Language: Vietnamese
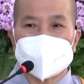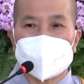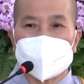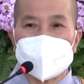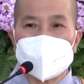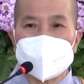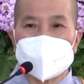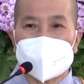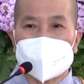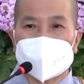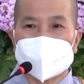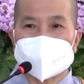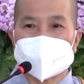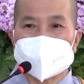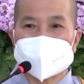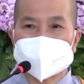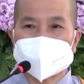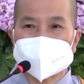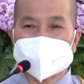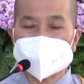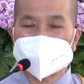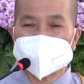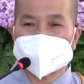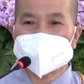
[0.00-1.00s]
đủ mọi
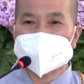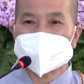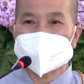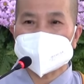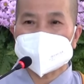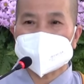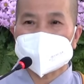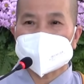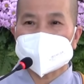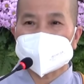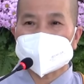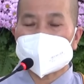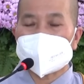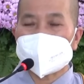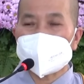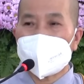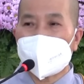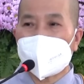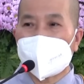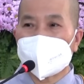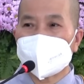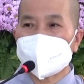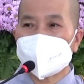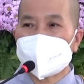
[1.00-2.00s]
cách để
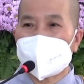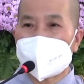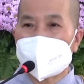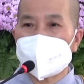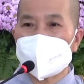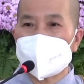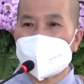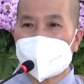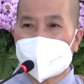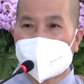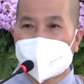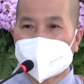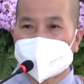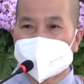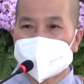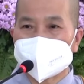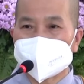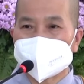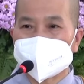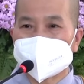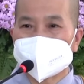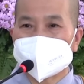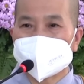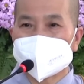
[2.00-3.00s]
họ phá hoại
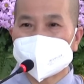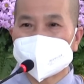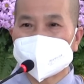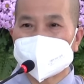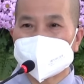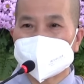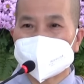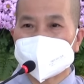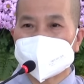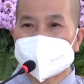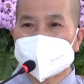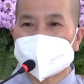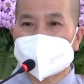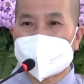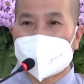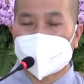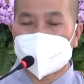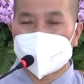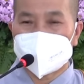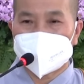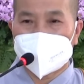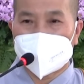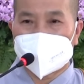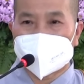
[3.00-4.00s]

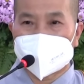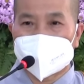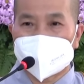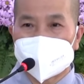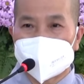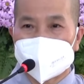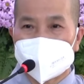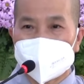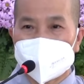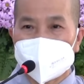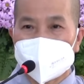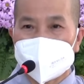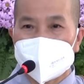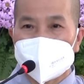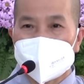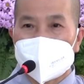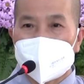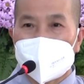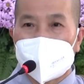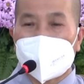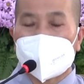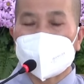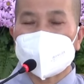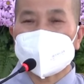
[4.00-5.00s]
đạo Phật.
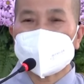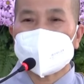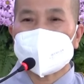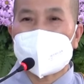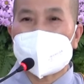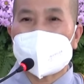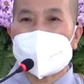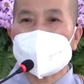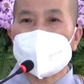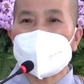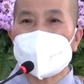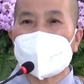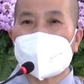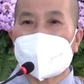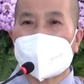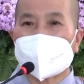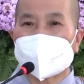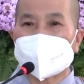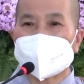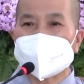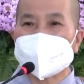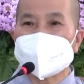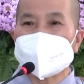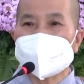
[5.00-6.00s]
Họ phá
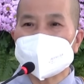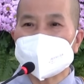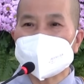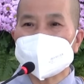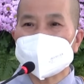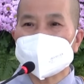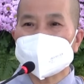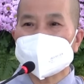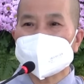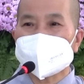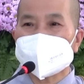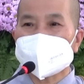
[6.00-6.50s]
hoại đi